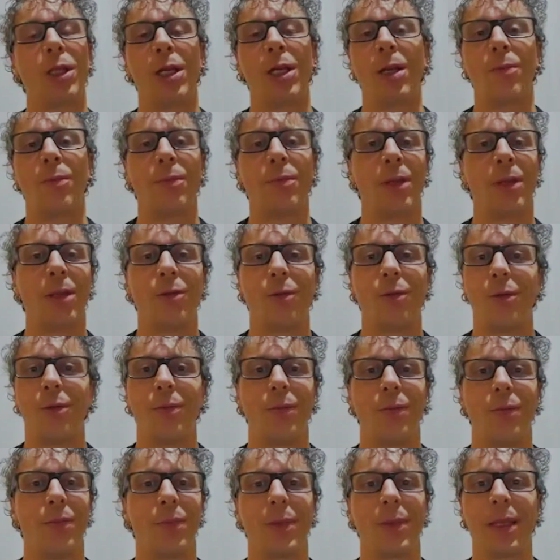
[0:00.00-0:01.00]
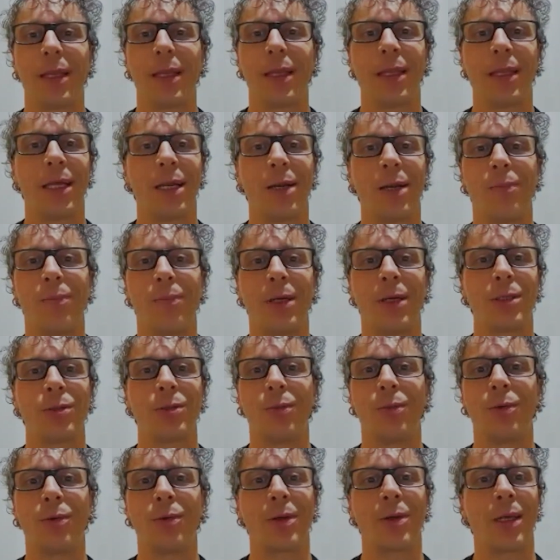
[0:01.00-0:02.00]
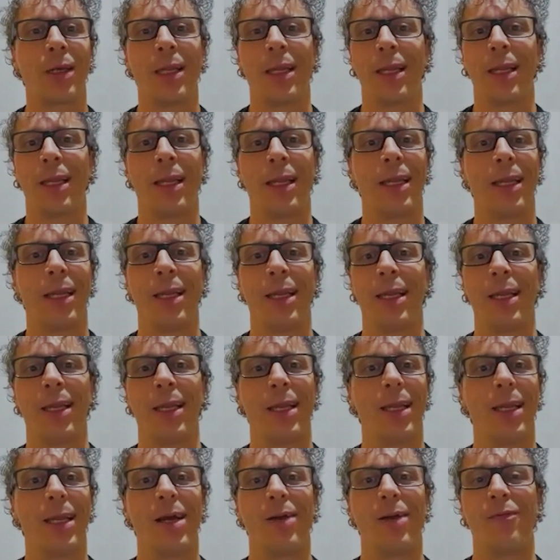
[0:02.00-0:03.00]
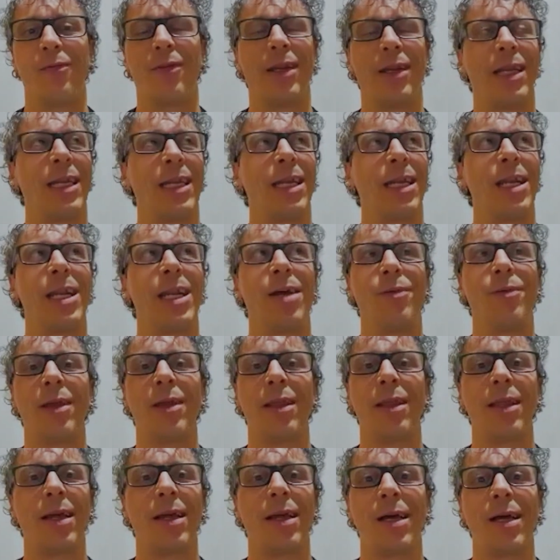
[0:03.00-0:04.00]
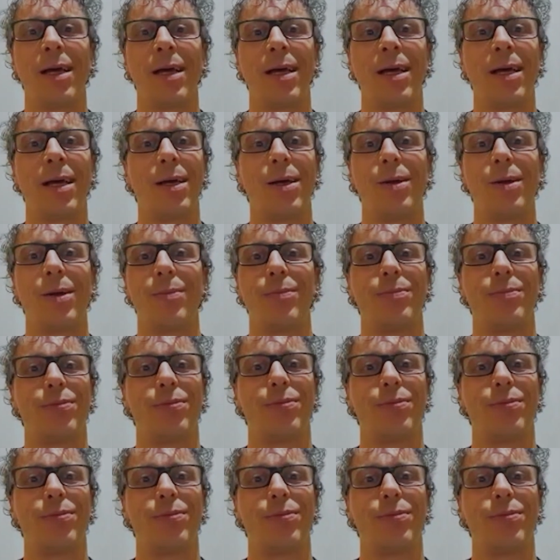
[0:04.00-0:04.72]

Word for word: tener miedo y dar el paso, porque eh, al final en la vida